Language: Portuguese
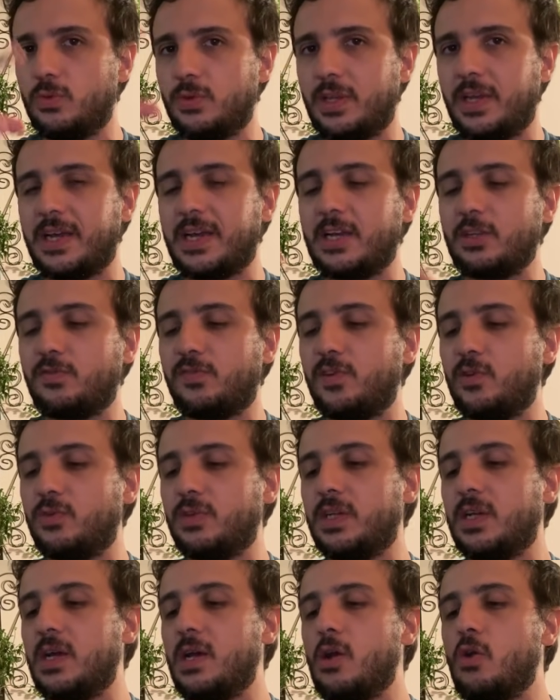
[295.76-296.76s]
o delegado
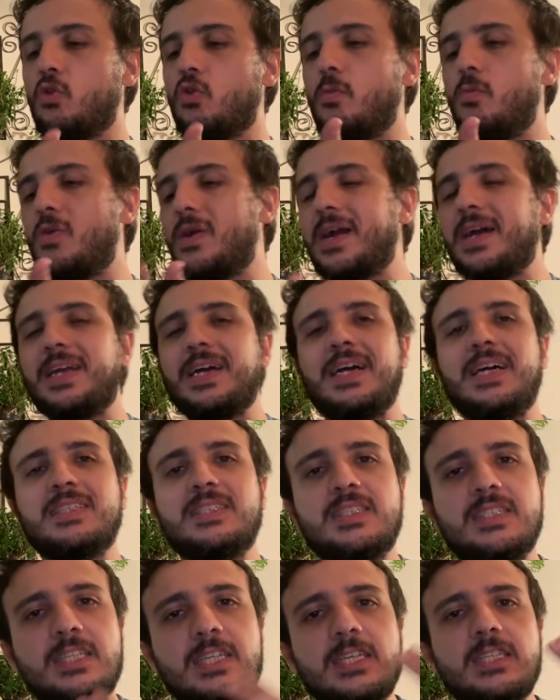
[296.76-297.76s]
Fleury, como um cara
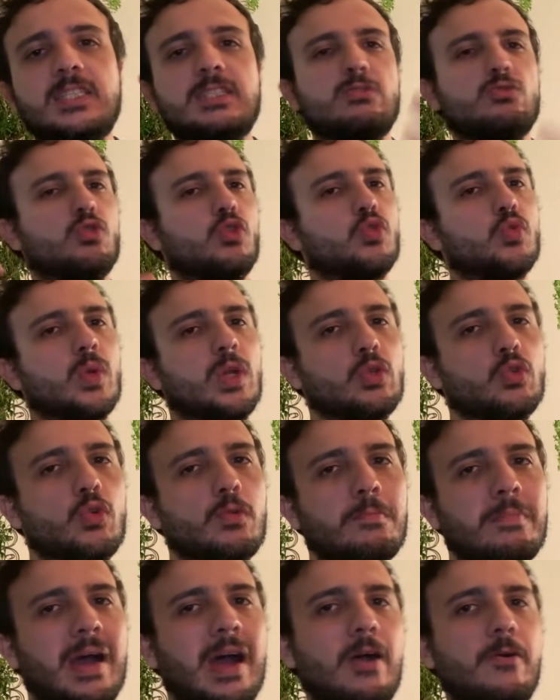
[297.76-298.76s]
racista, um
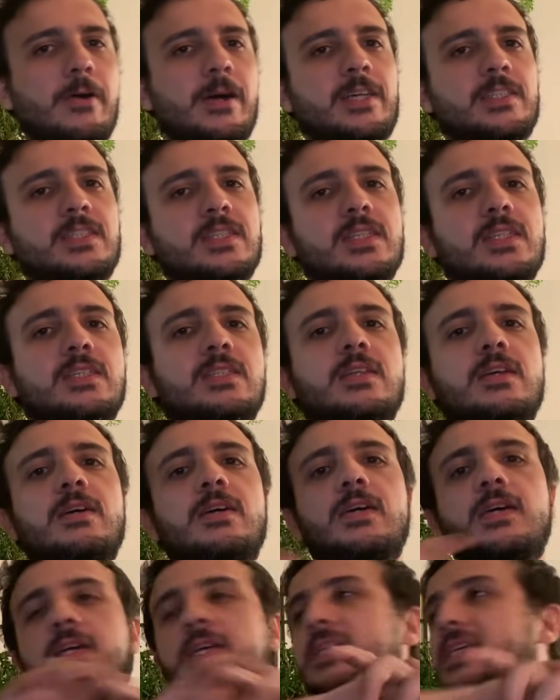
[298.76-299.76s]
torturador mal, racista,
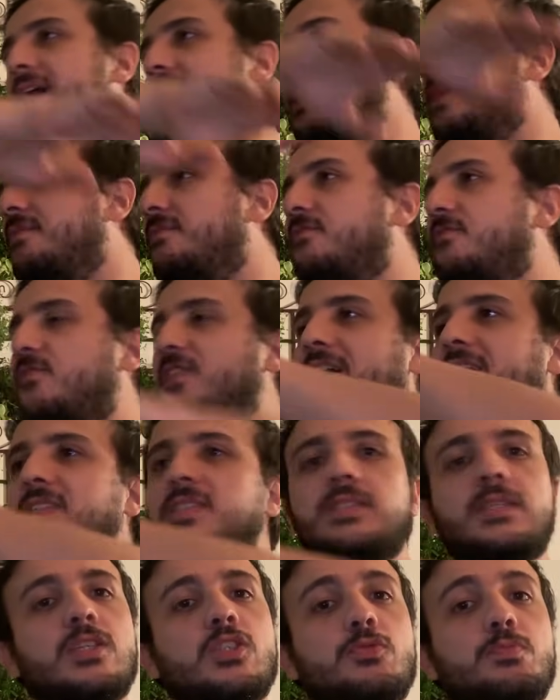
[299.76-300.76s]
e aí
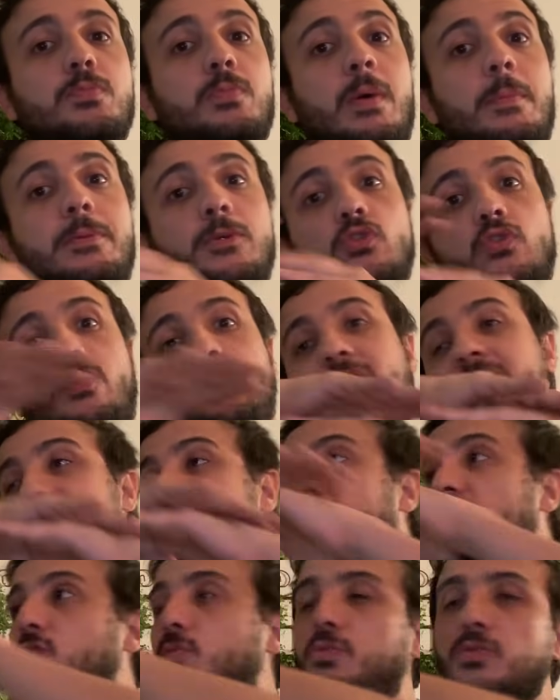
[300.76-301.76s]
faz a pessoa
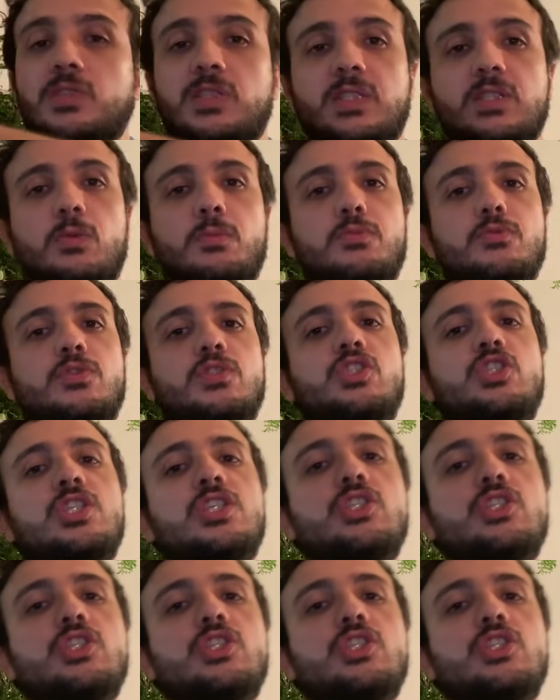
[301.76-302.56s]
faz a transposição para os